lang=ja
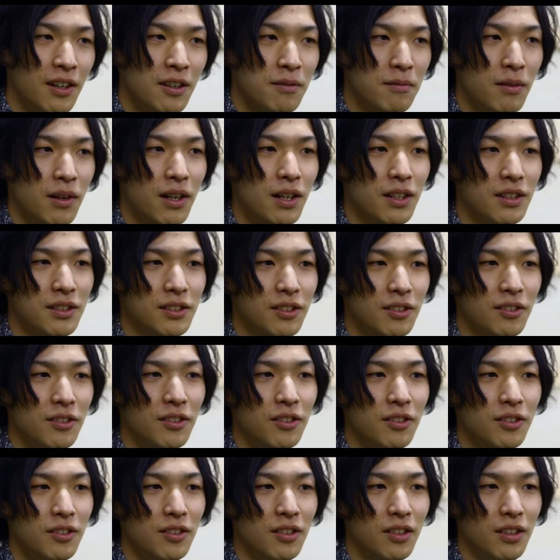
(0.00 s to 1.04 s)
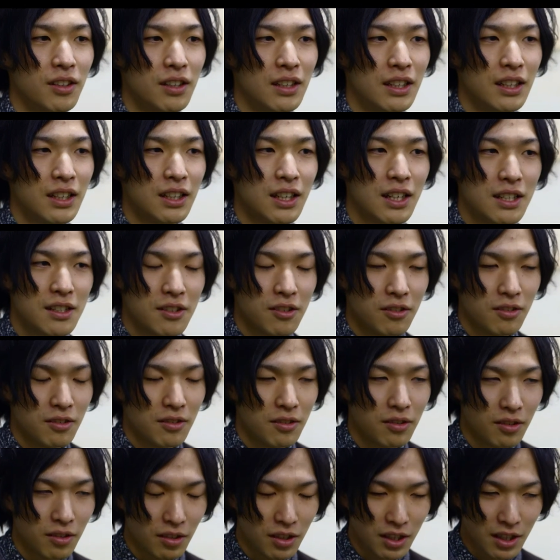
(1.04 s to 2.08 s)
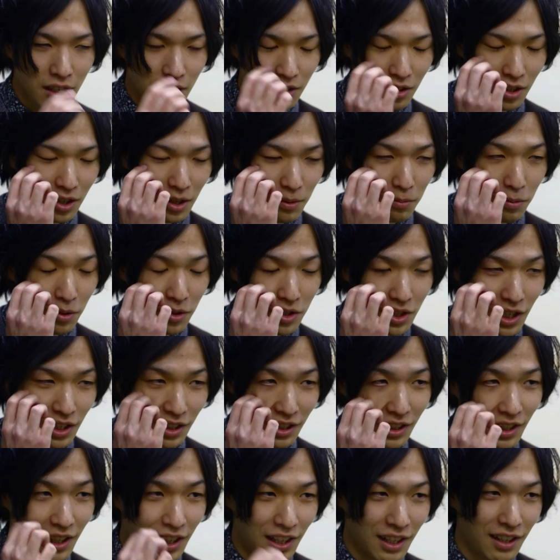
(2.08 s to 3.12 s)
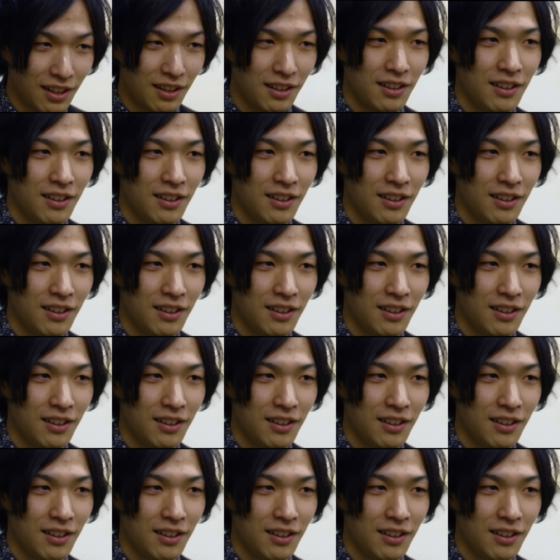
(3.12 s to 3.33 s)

まあその一回その企画がポシャったっ